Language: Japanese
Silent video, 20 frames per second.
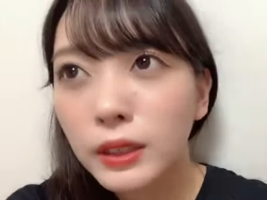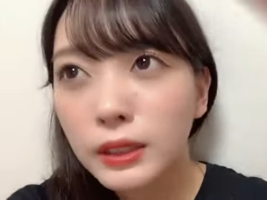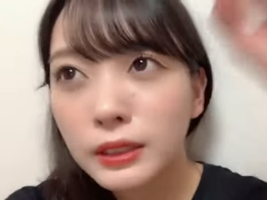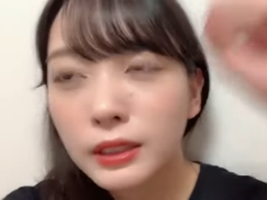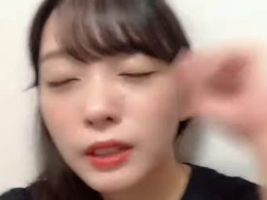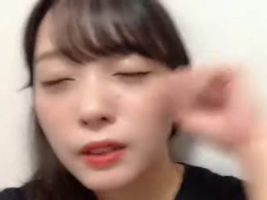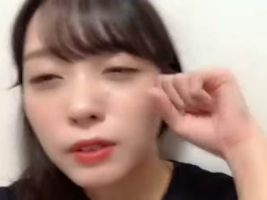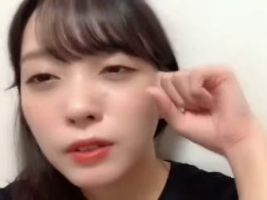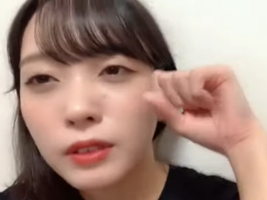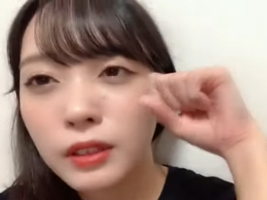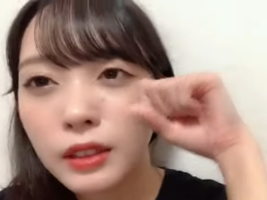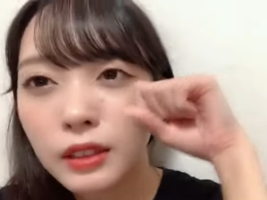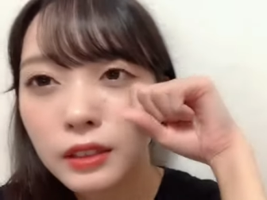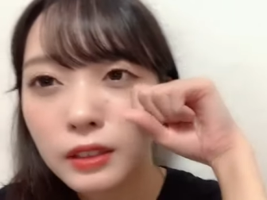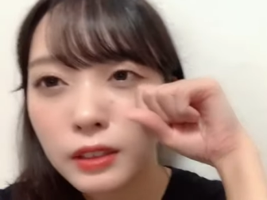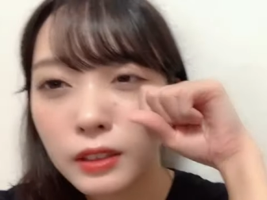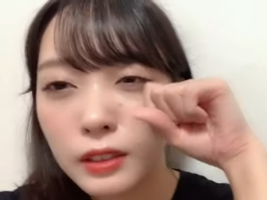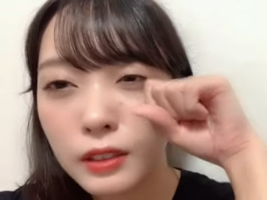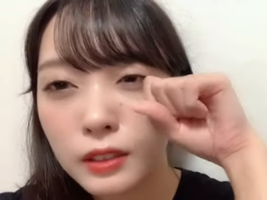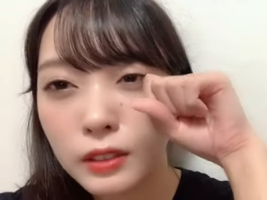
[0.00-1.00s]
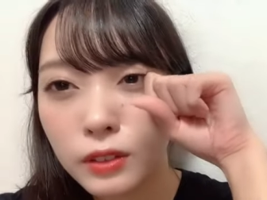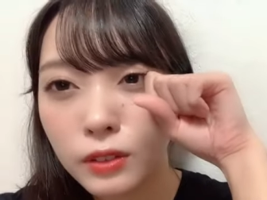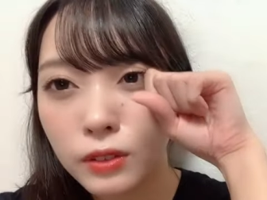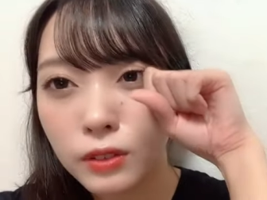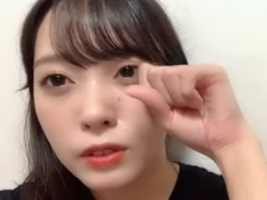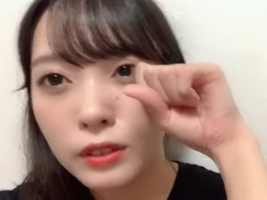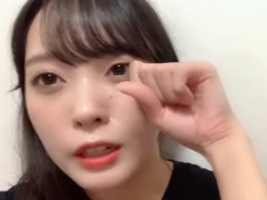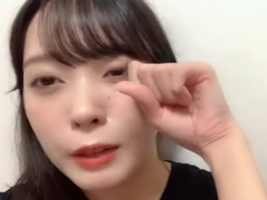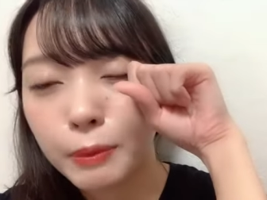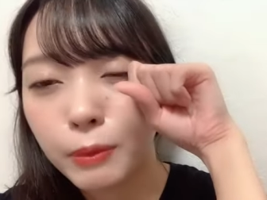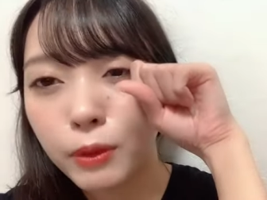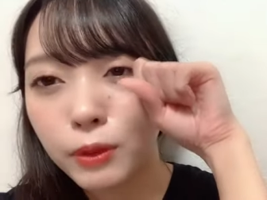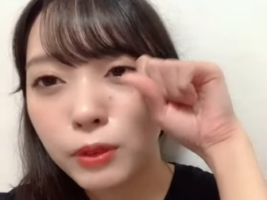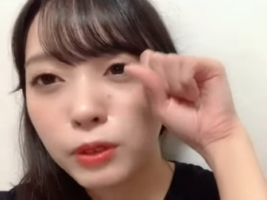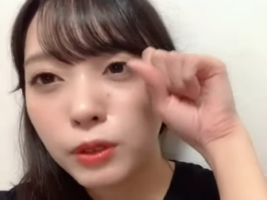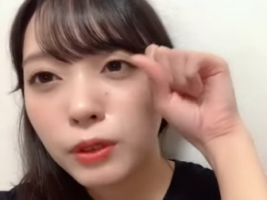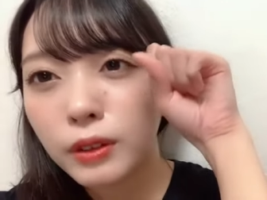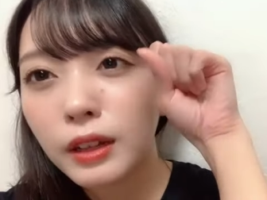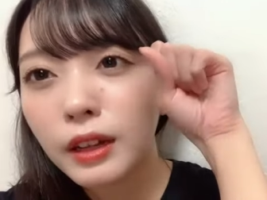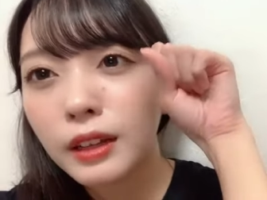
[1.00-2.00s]
案したのでそのレモン
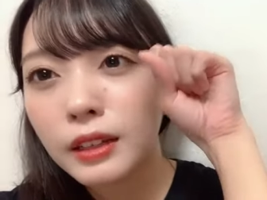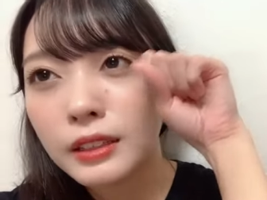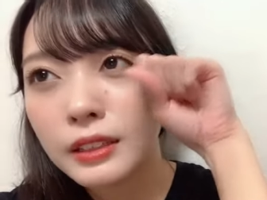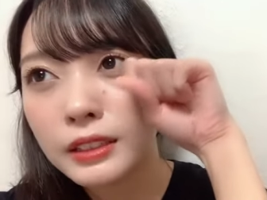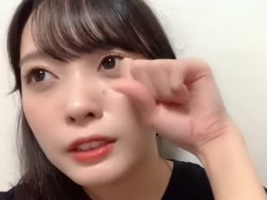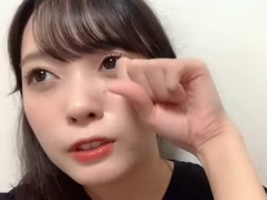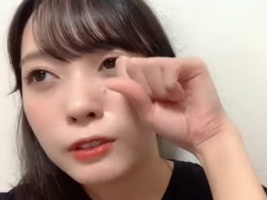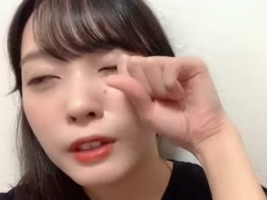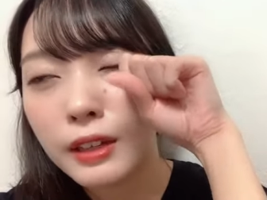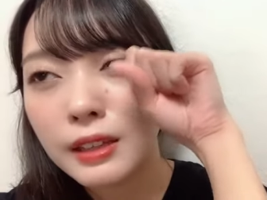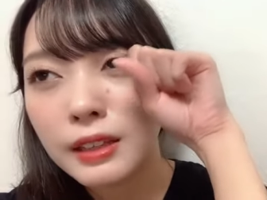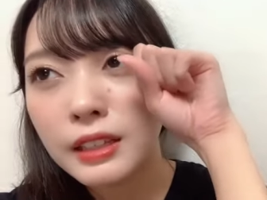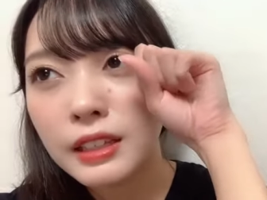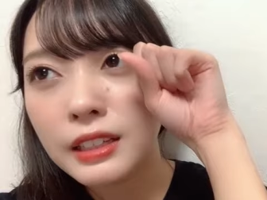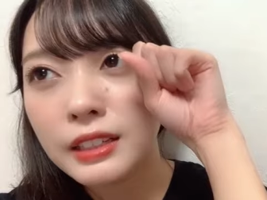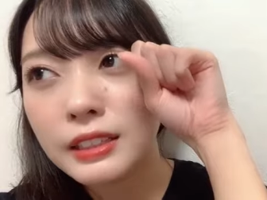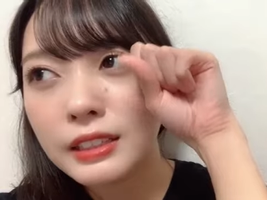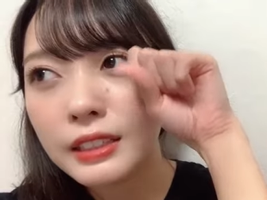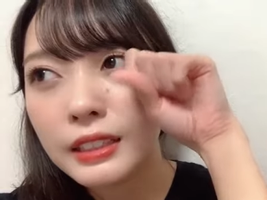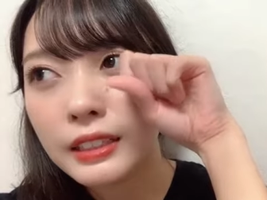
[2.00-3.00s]
とか上に